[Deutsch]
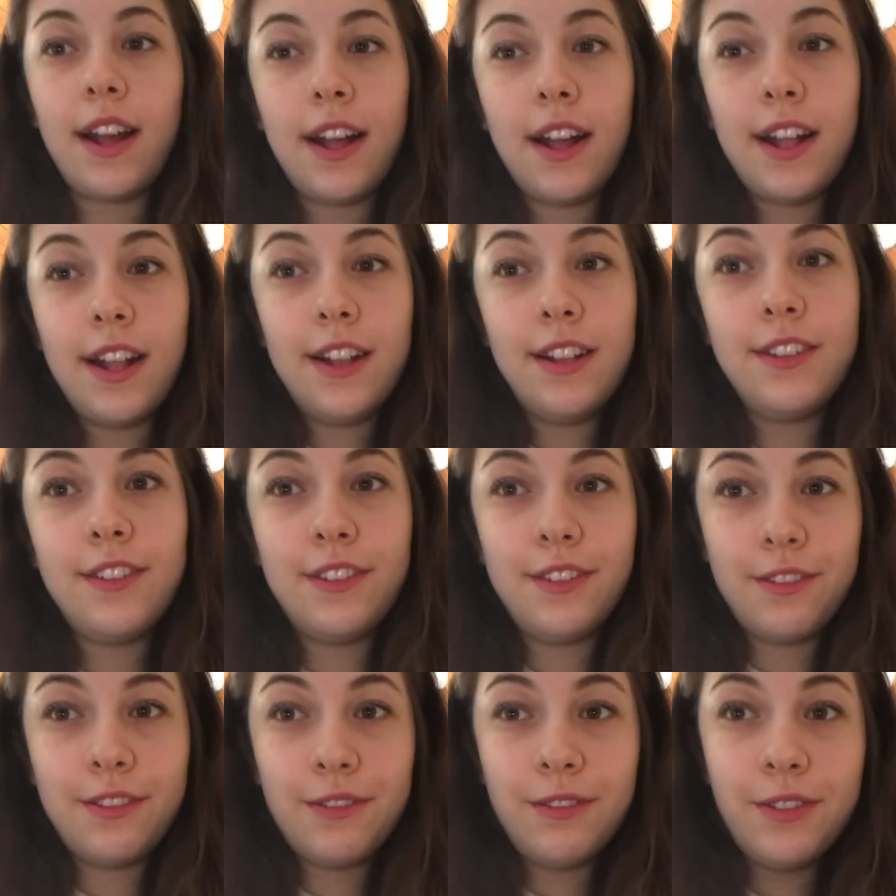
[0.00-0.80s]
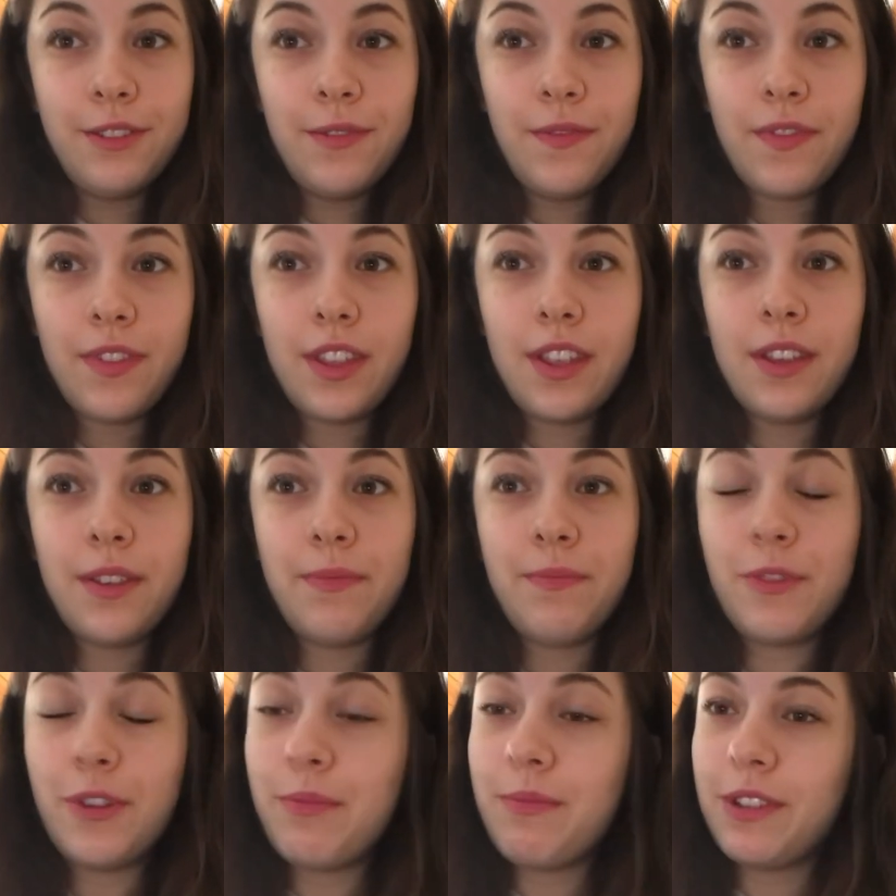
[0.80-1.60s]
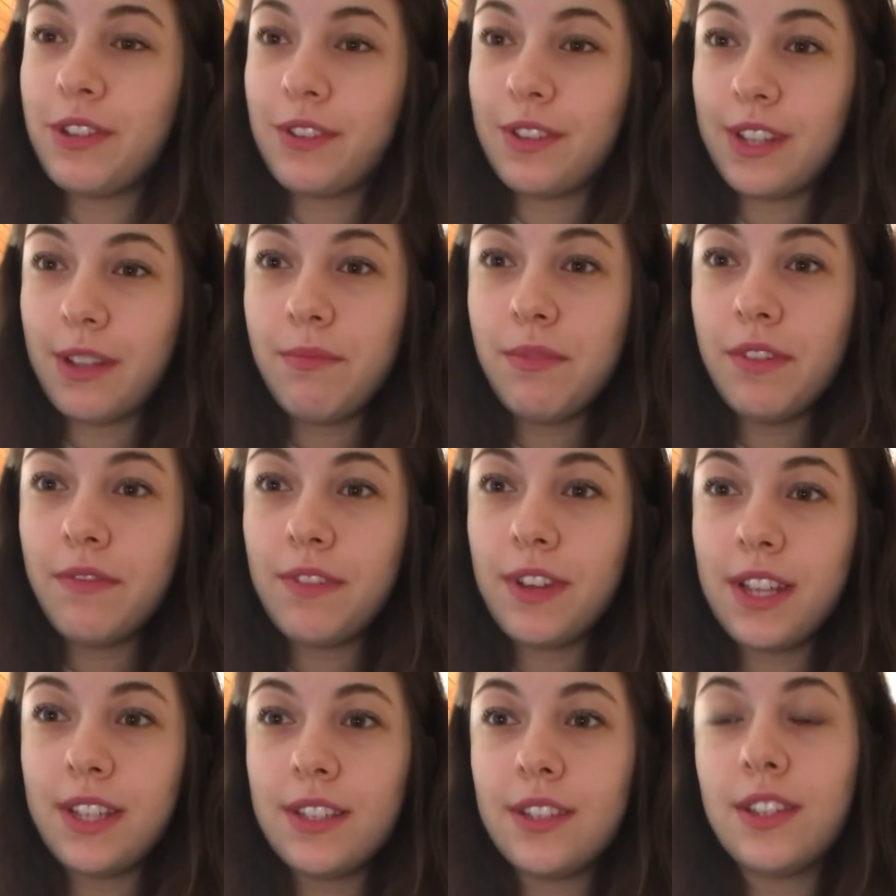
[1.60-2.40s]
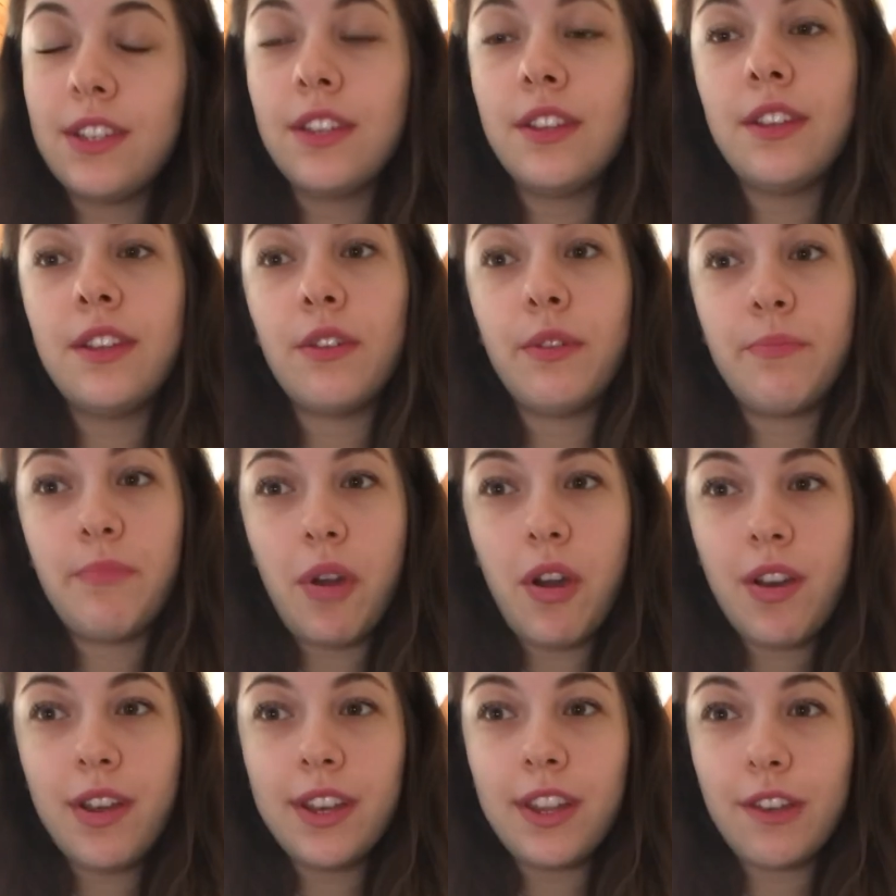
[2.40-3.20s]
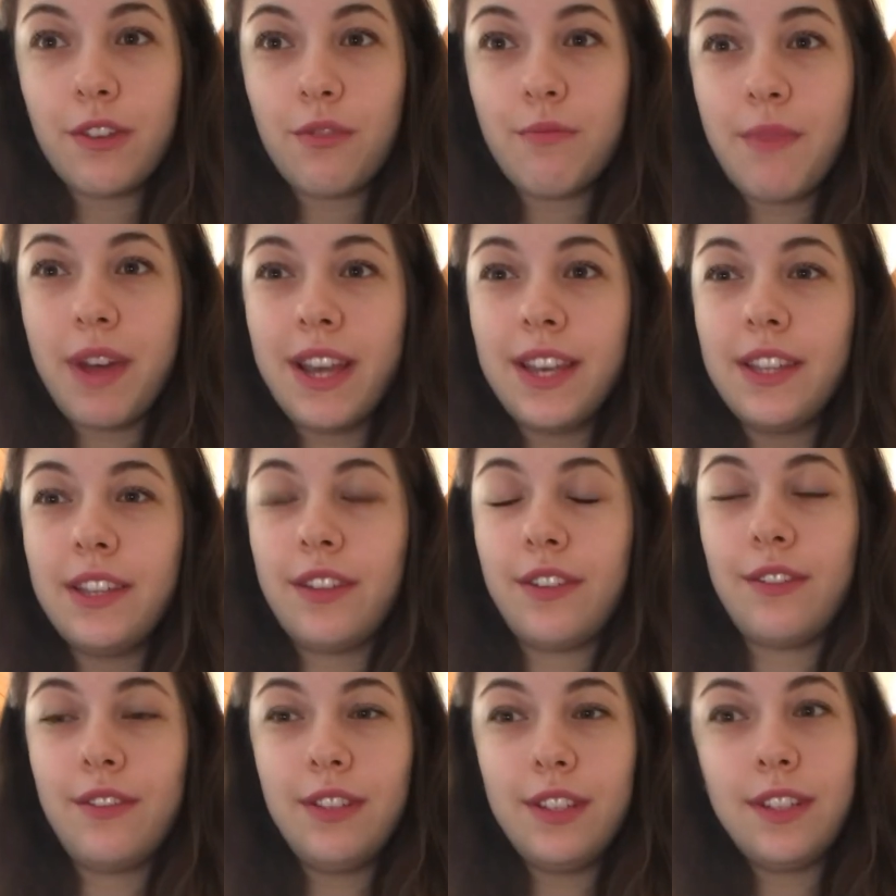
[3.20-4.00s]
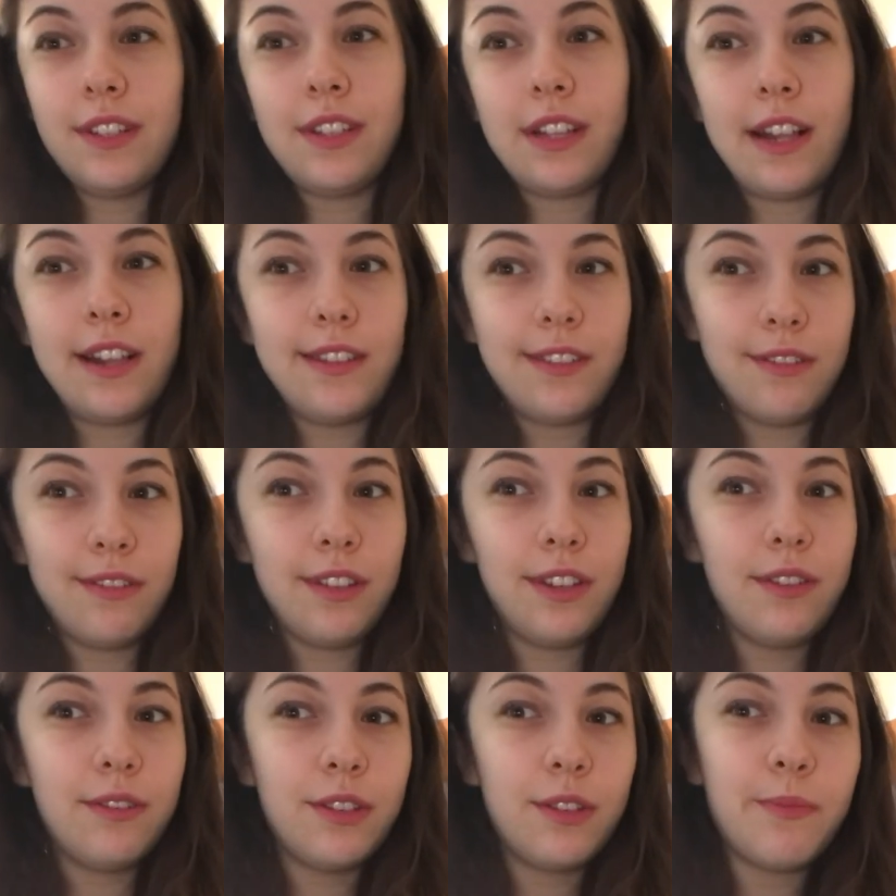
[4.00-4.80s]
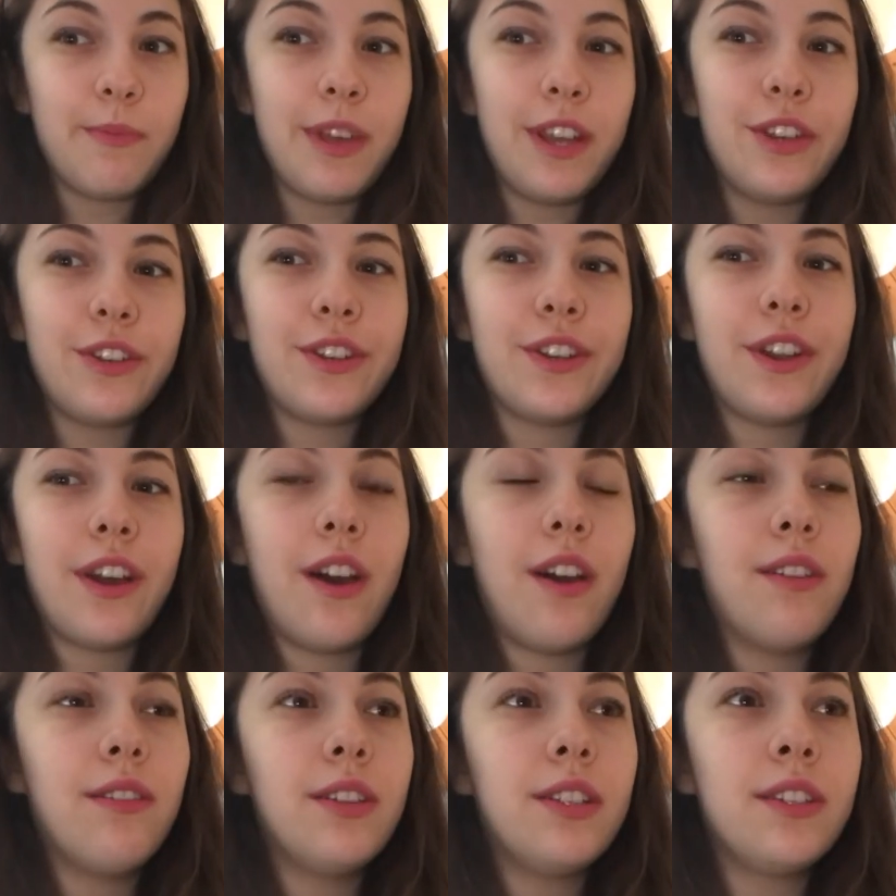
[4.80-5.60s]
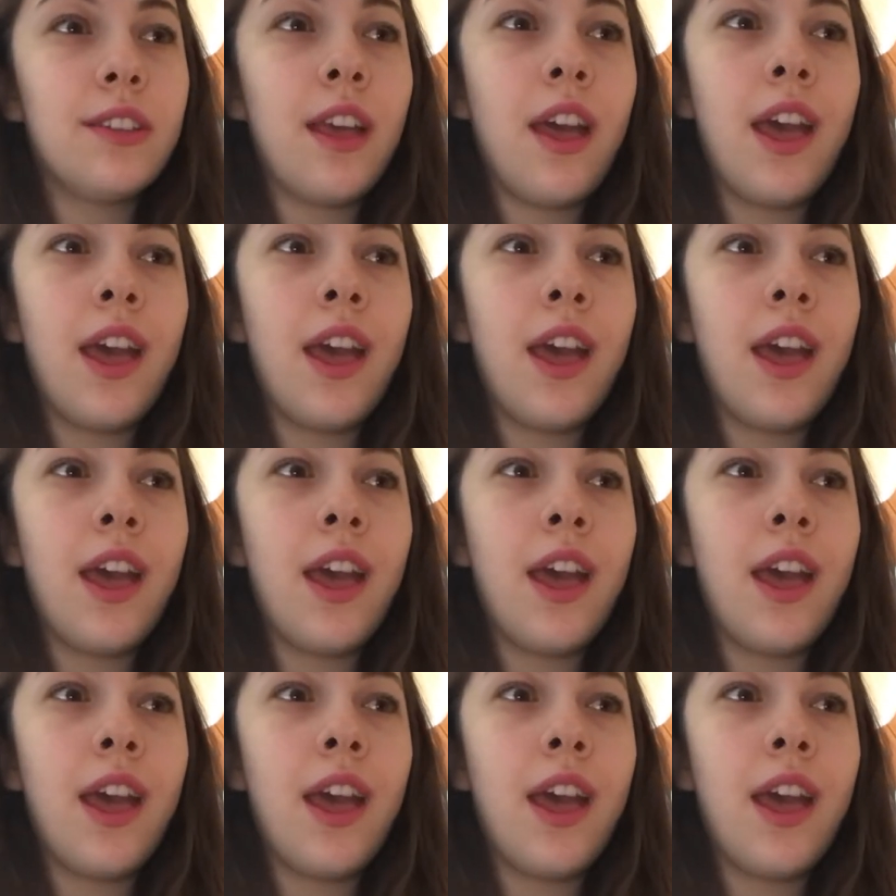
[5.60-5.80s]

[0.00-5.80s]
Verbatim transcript: Also, ähm, nochmal zusammengefasst, die Epoche der Romantik löst es also in uns Menschen aus,